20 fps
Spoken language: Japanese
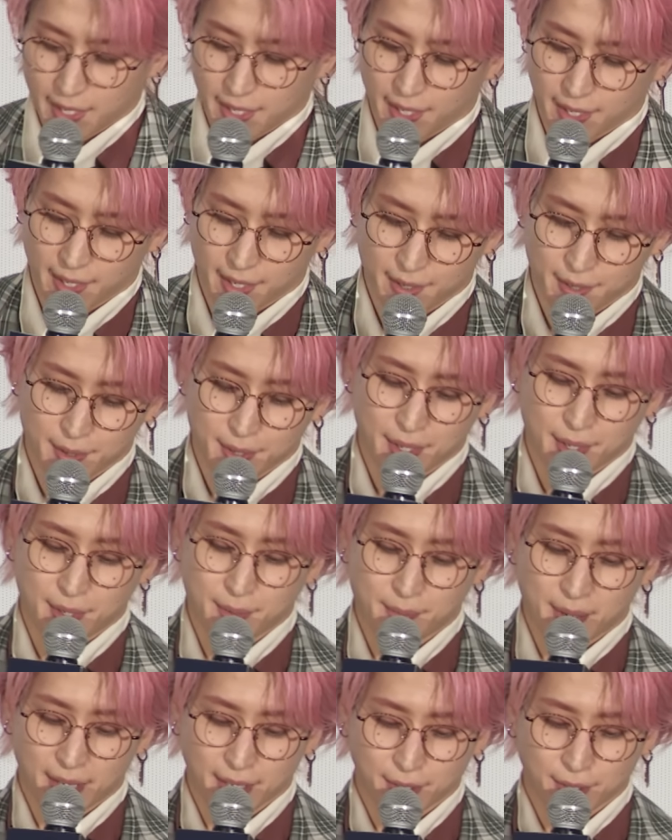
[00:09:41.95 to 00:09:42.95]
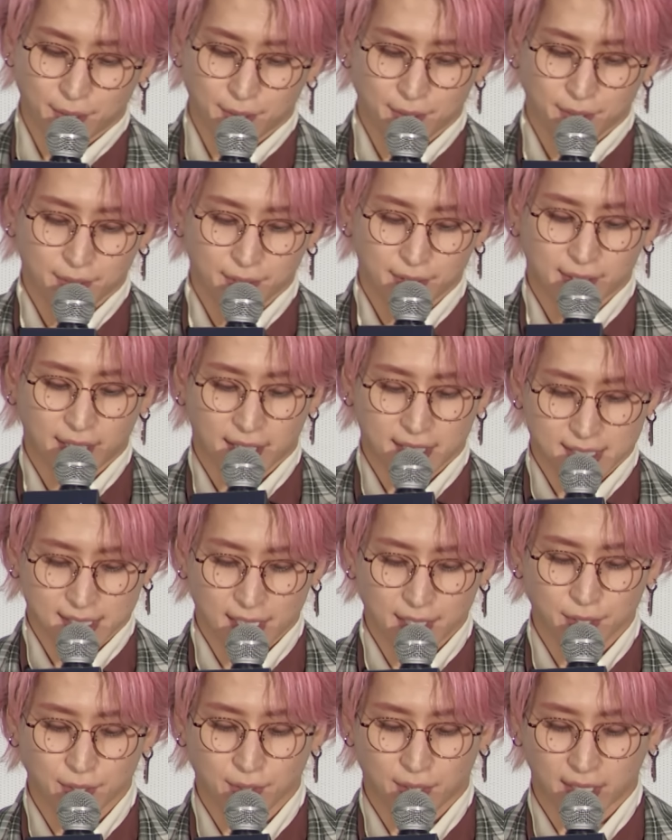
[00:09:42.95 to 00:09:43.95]
えー、毎度たく
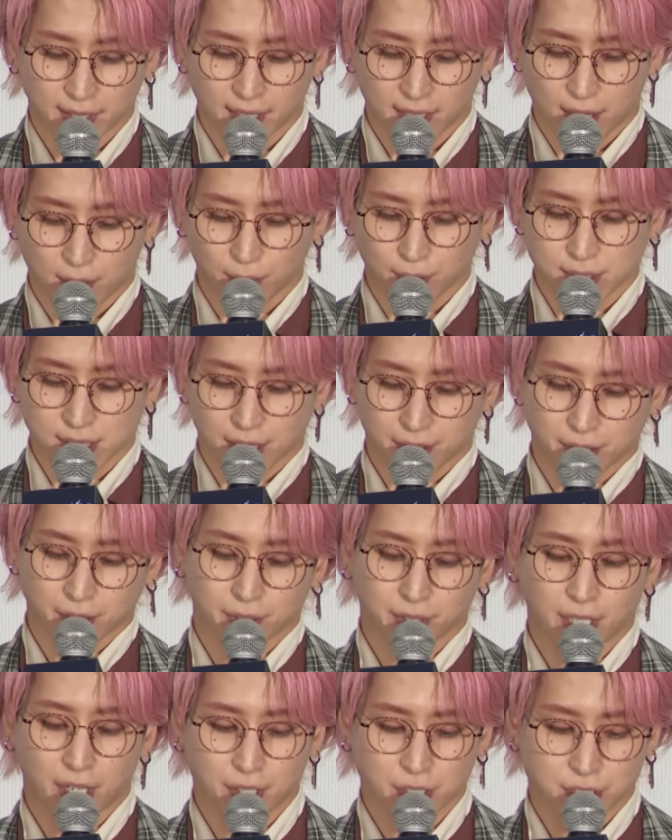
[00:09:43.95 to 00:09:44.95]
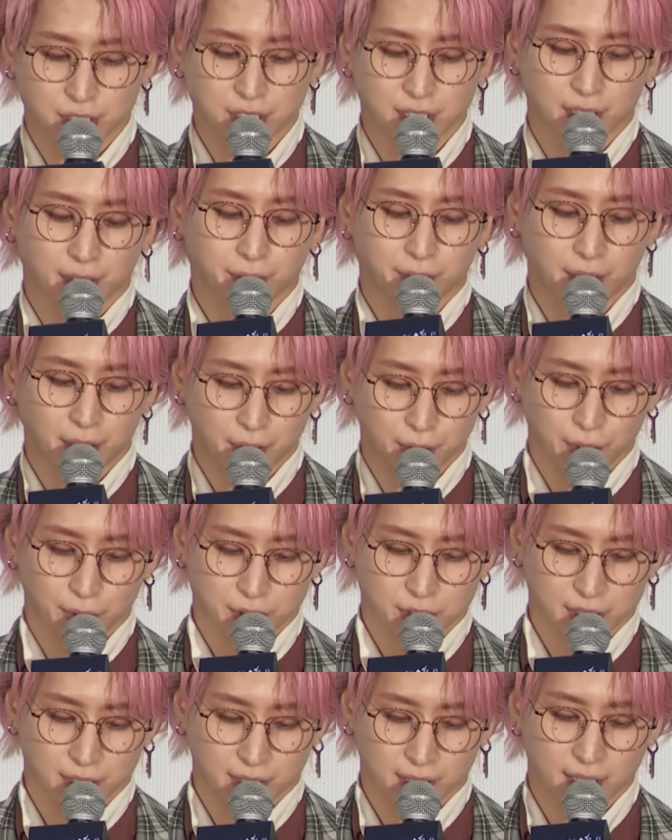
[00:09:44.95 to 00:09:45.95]
さんの方がこの作品を楽しんでくれるの
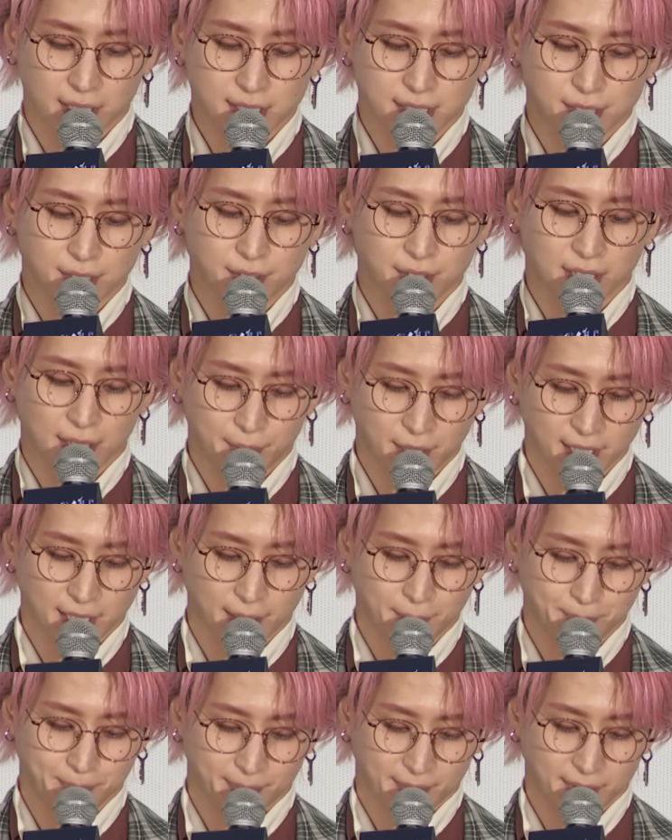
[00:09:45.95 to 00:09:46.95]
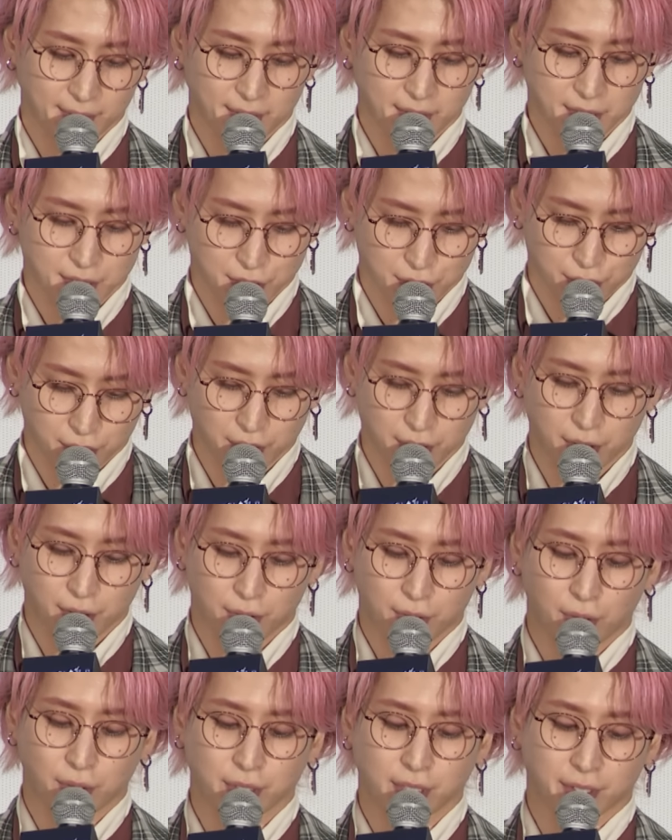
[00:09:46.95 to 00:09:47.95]
を実感するたびに一緒に
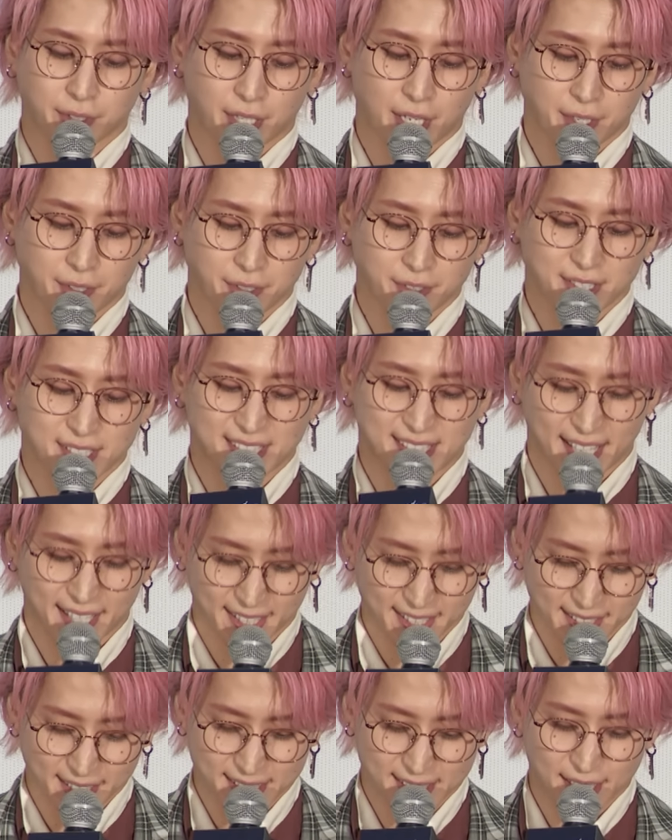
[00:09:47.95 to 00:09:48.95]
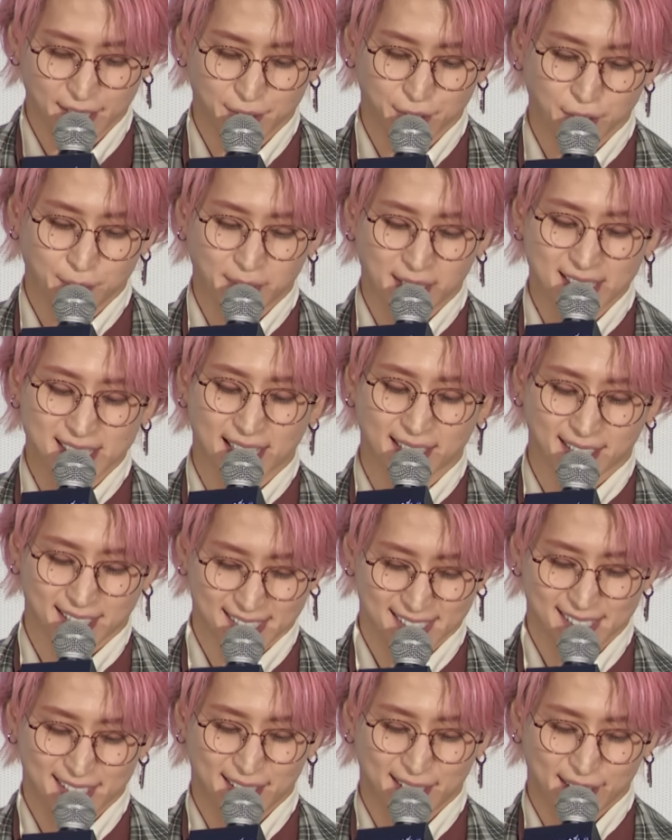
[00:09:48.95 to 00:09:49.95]
喜んでくれる素敵なスタッフの皆さん
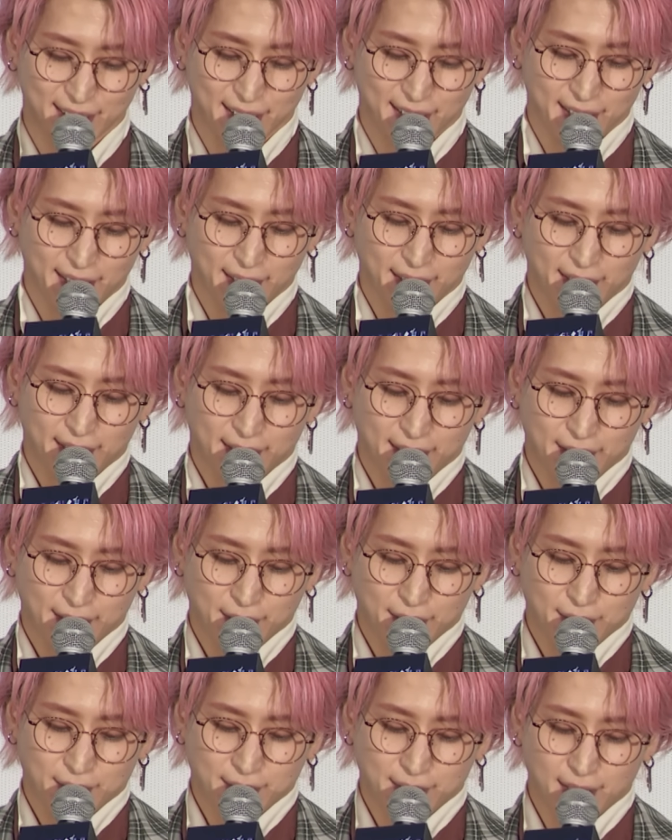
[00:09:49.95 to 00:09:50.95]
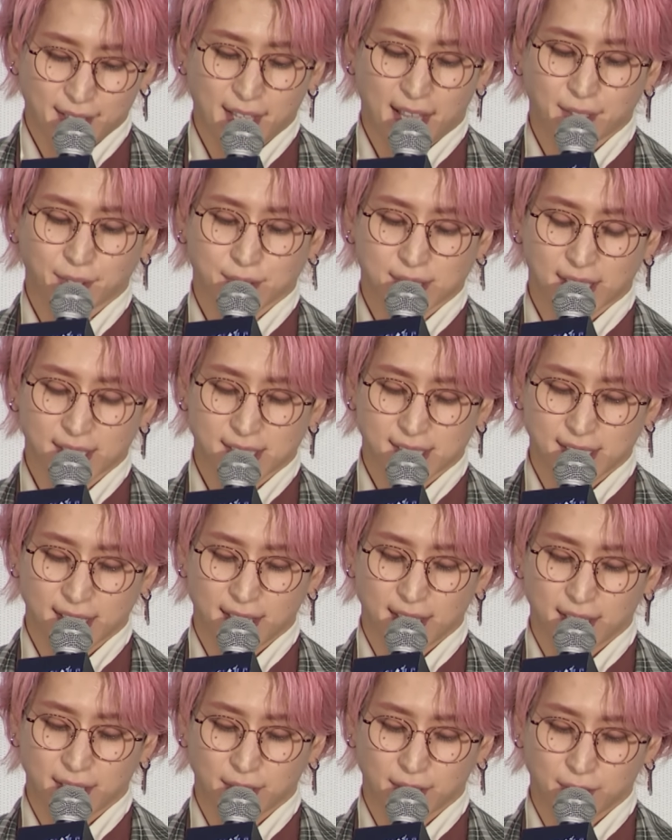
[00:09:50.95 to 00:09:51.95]
ですね、あの撮
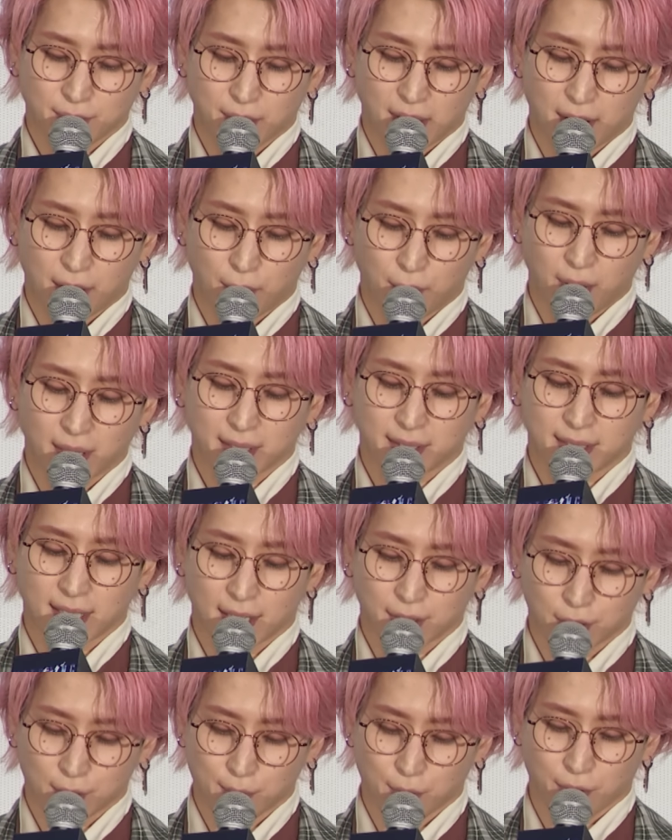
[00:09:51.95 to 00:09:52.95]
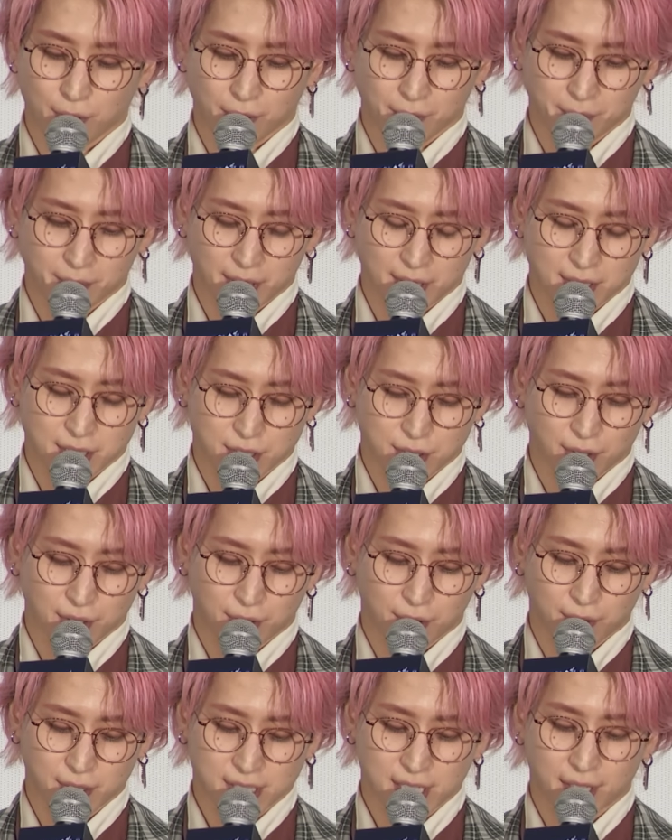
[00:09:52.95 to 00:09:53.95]
影が終わった後も一緒
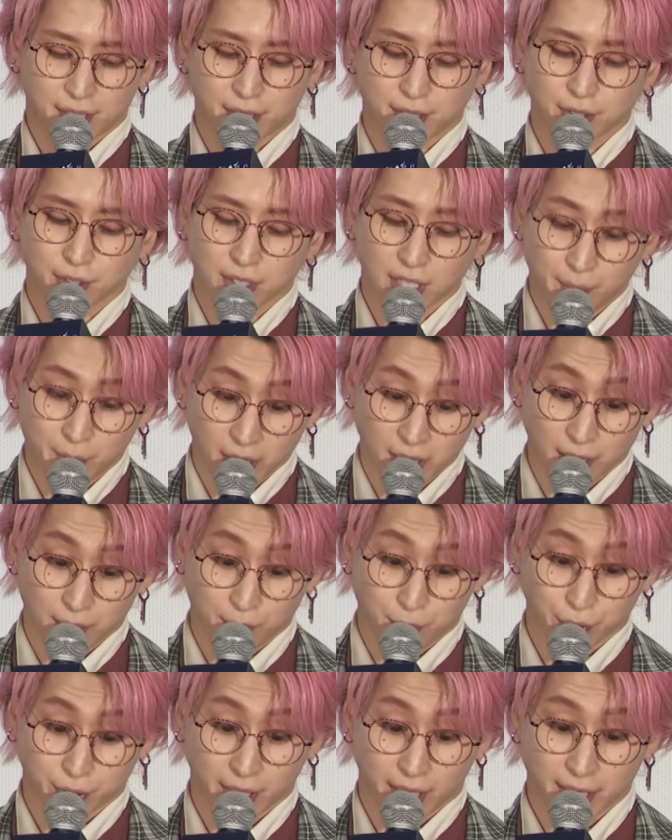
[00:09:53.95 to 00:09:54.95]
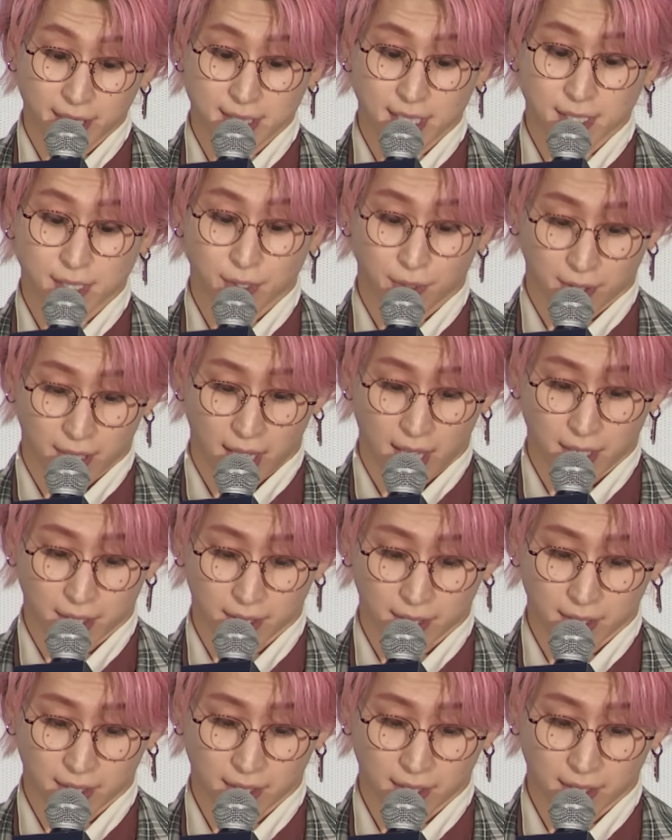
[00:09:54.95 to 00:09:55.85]
にこの作品のために舞台挨拶とか